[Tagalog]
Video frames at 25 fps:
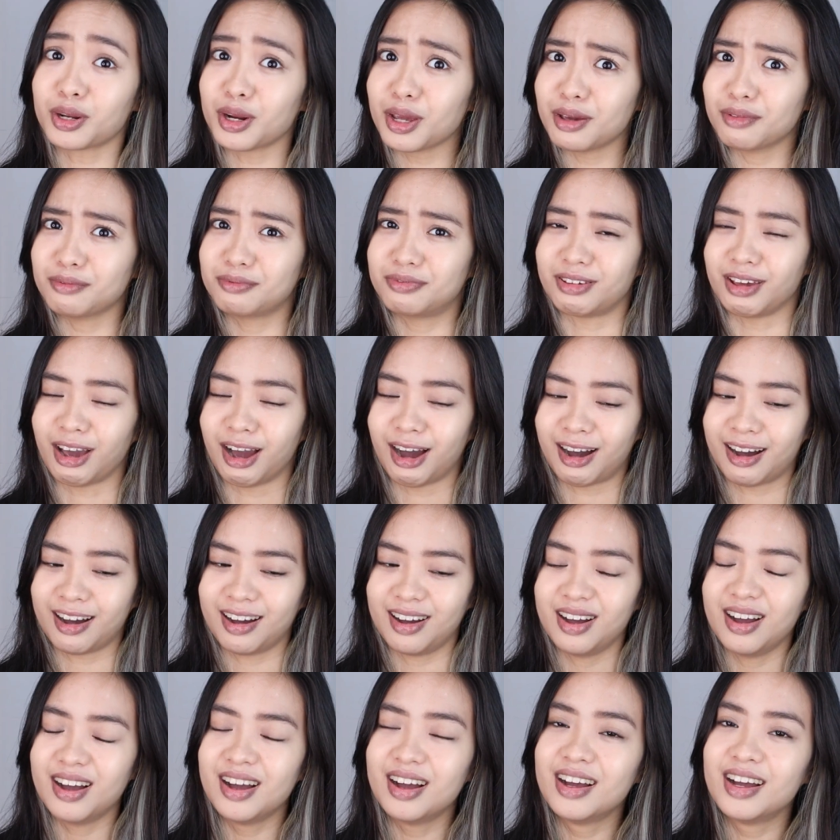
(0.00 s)
trivia!
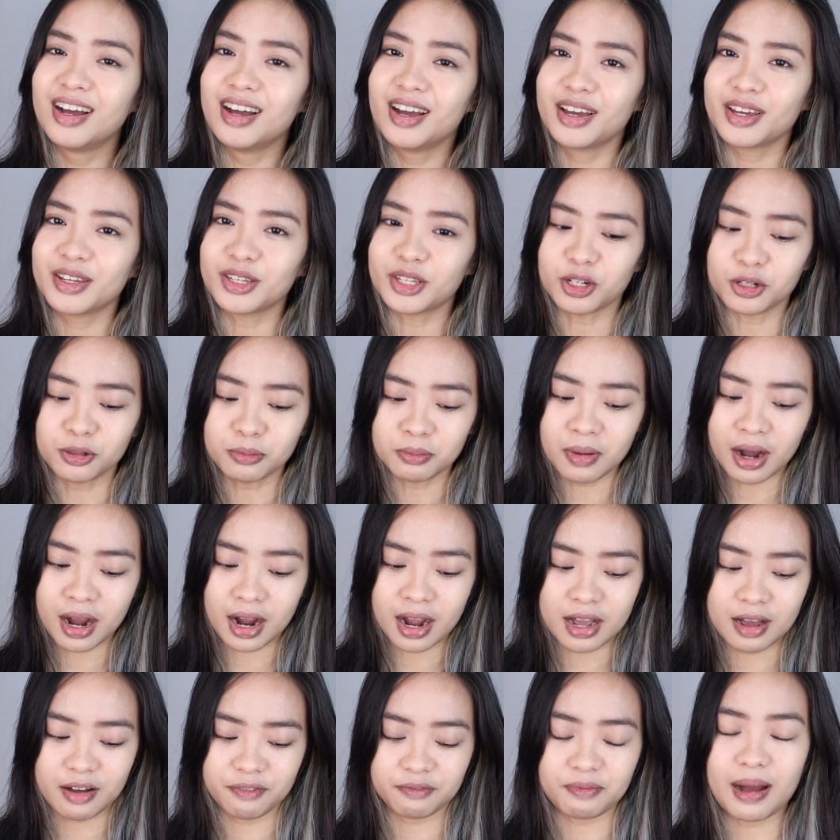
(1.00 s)
yung
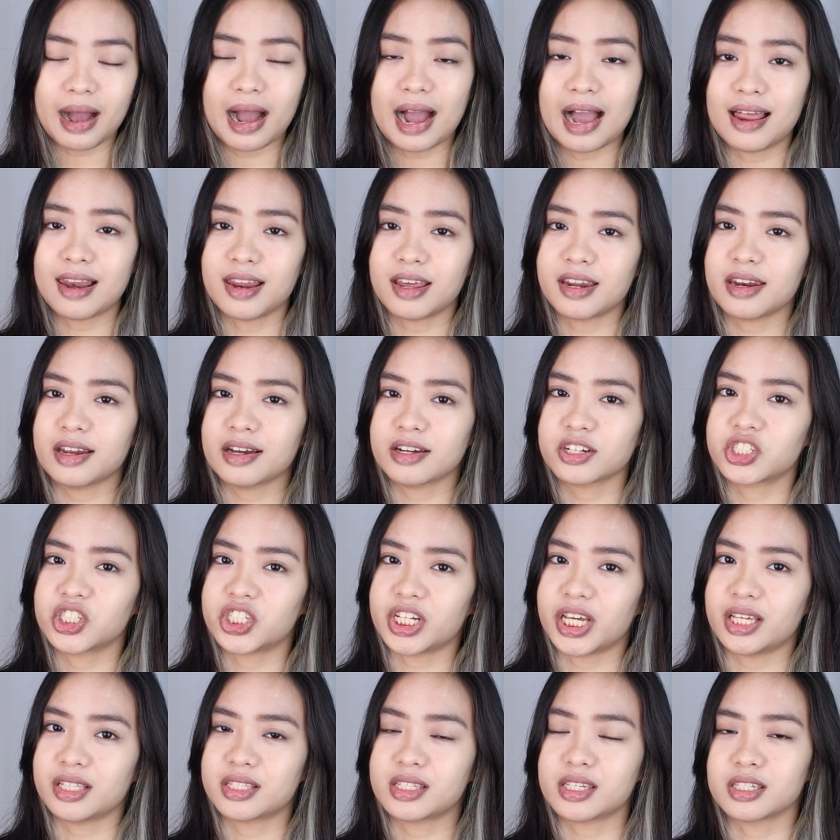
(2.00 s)
mga pangalan ng
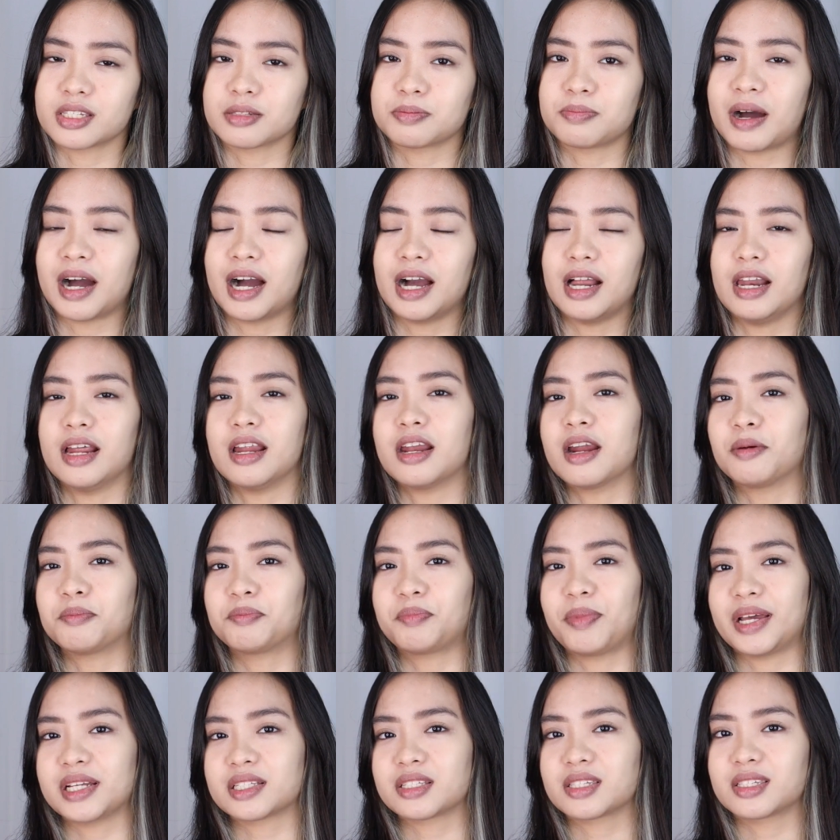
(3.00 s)
shades is pangalan ng
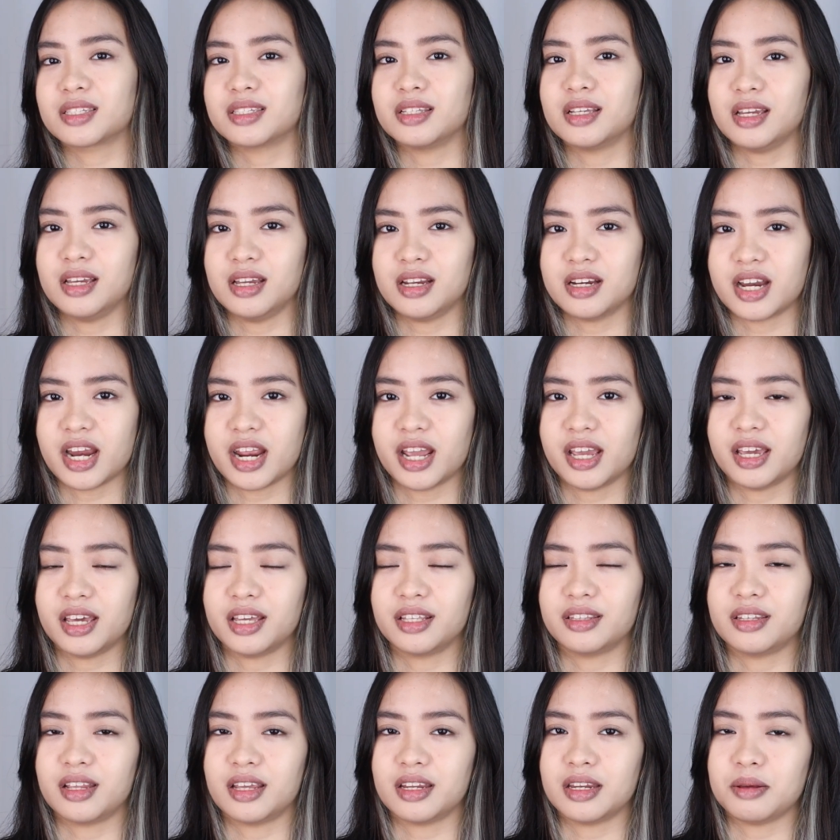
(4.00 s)
pets ni Ray
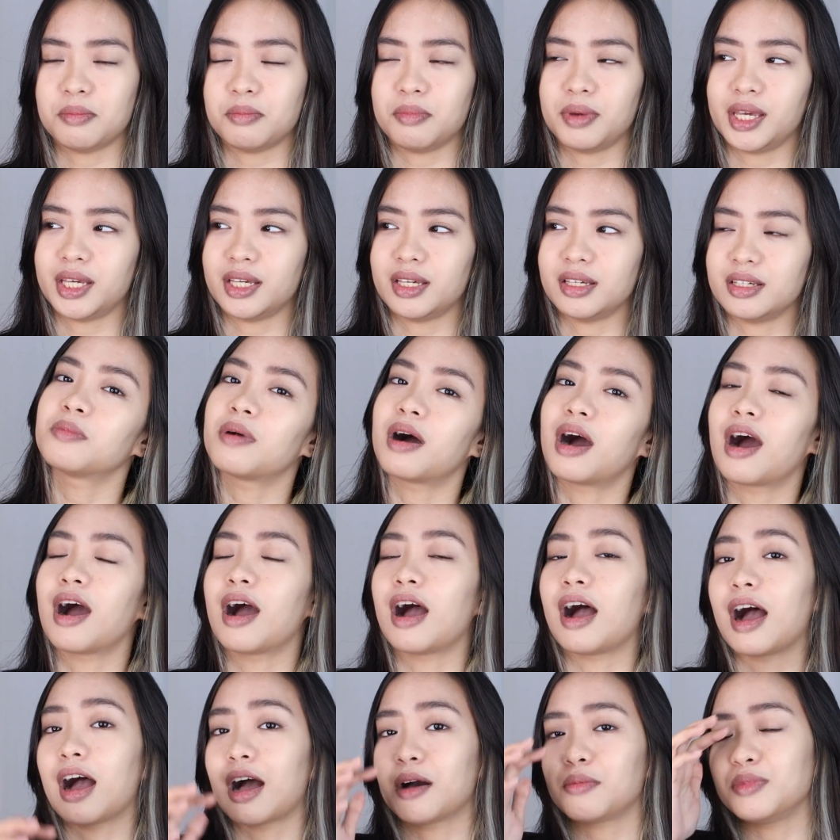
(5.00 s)
and then ni May.
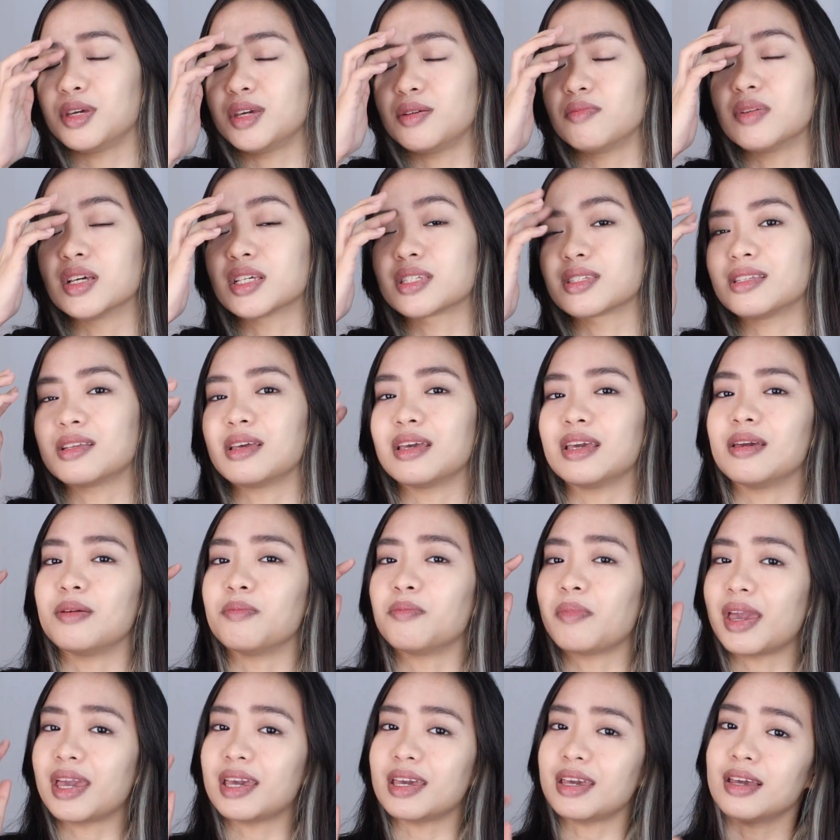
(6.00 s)
Mga habibis ni
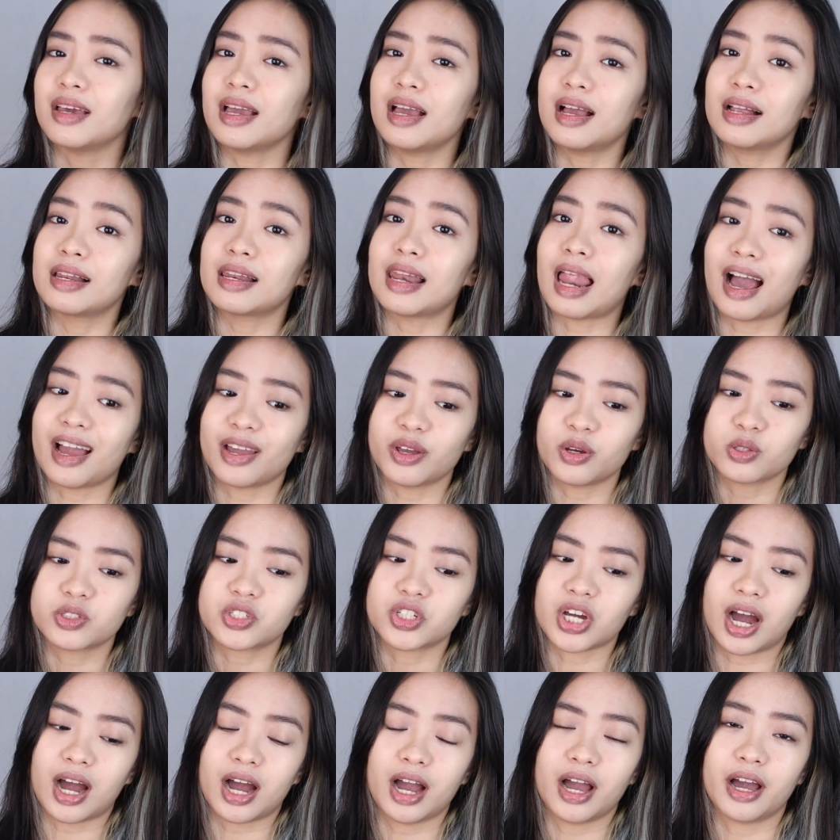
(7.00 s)
May Layog
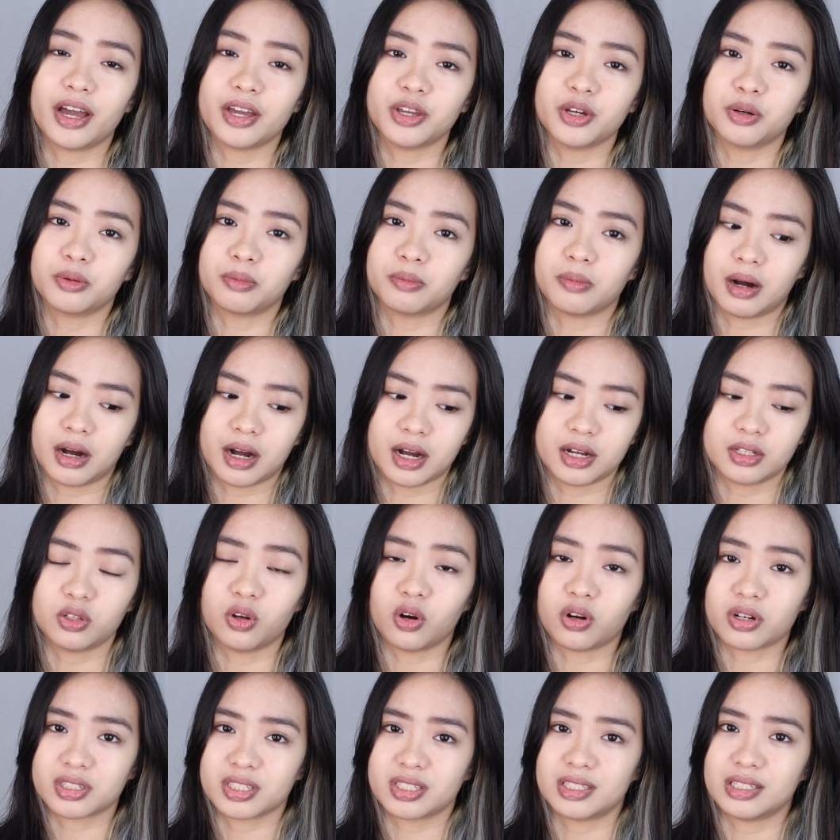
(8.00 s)
tsaka yung mga
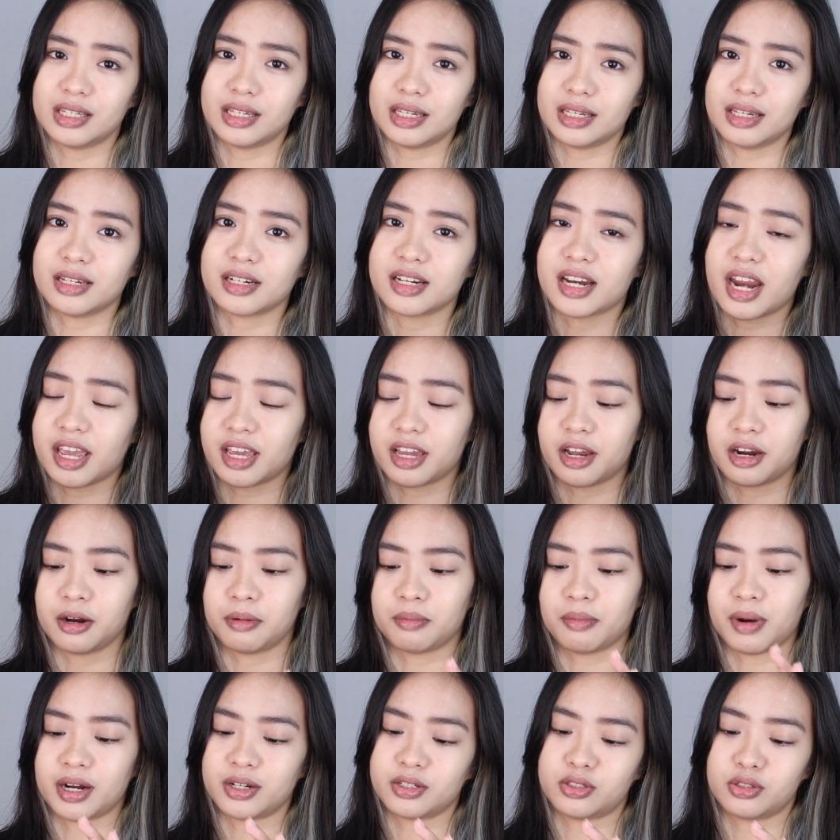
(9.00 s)
dogs ni Ray
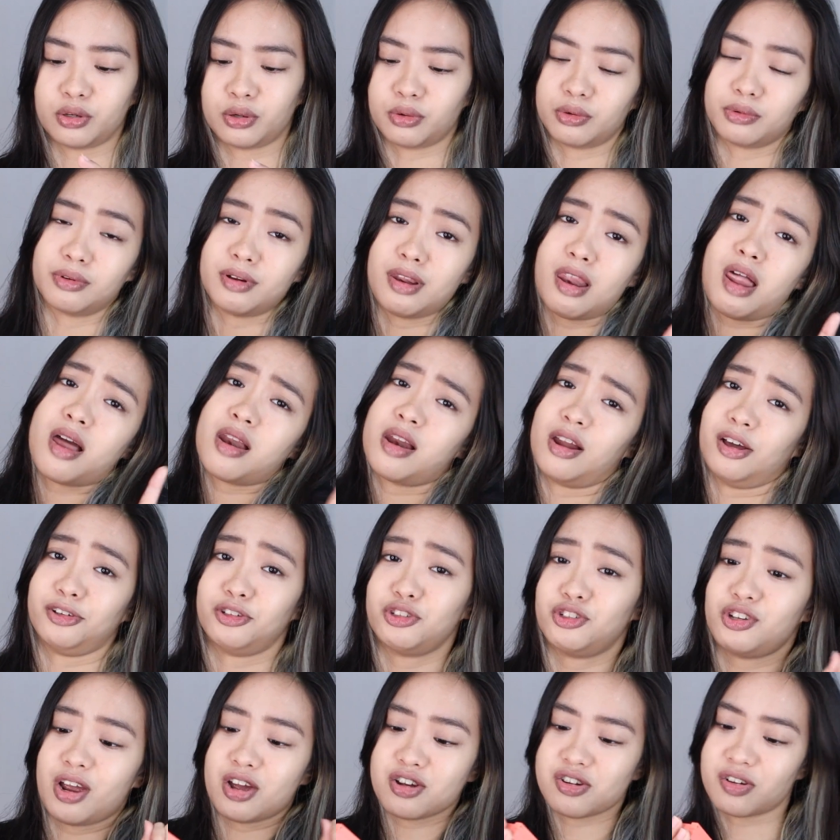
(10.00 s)
Hermar. So, wala lang.
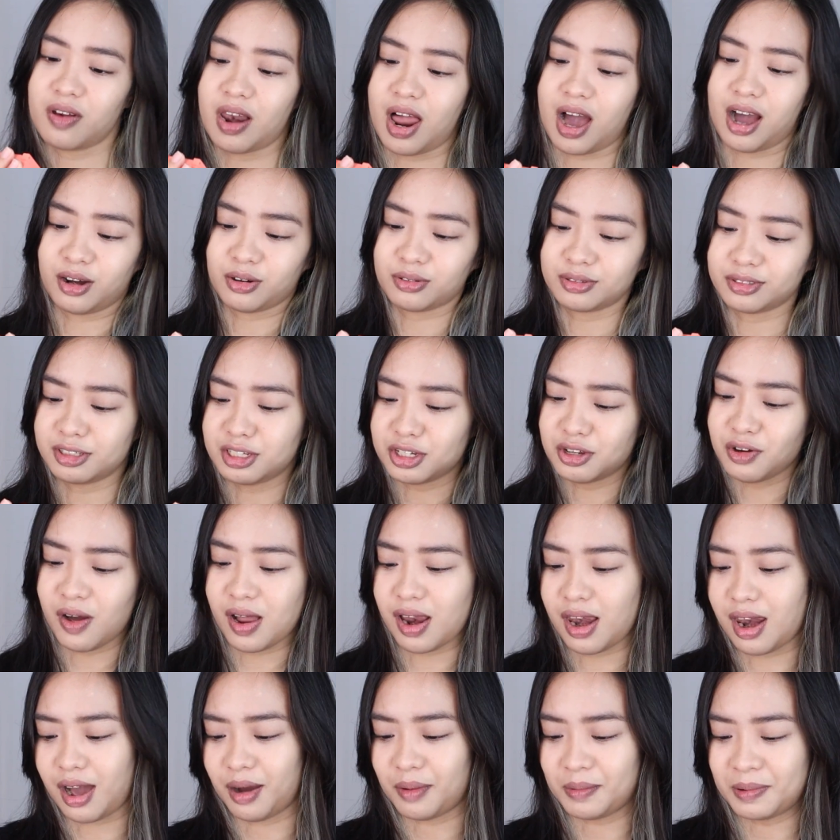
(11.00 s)
Shock lang. Hindi nyo
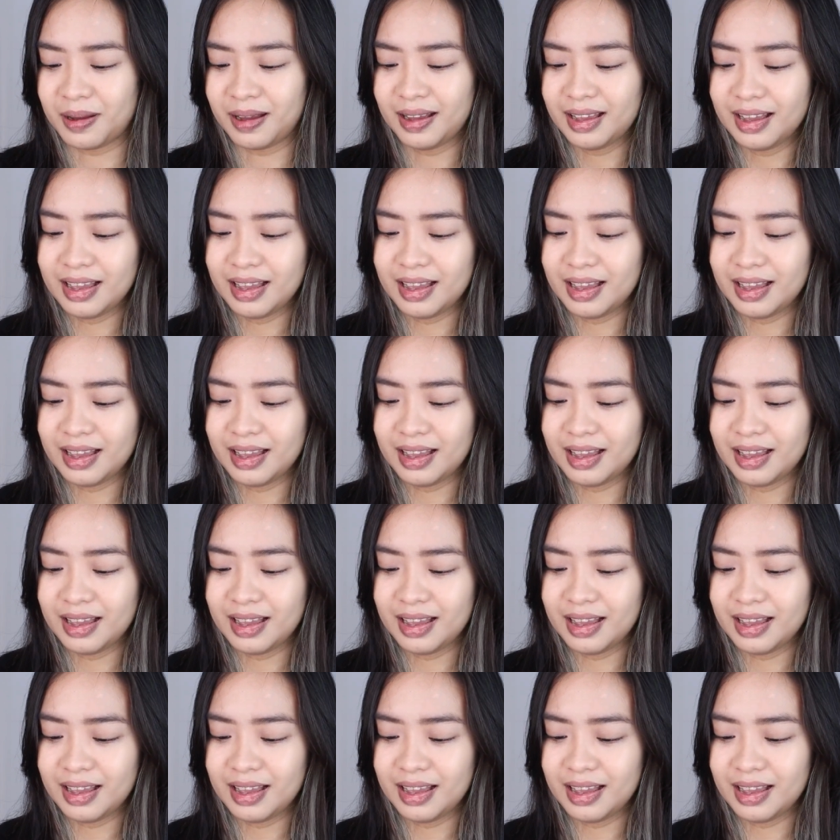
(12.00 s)
alam.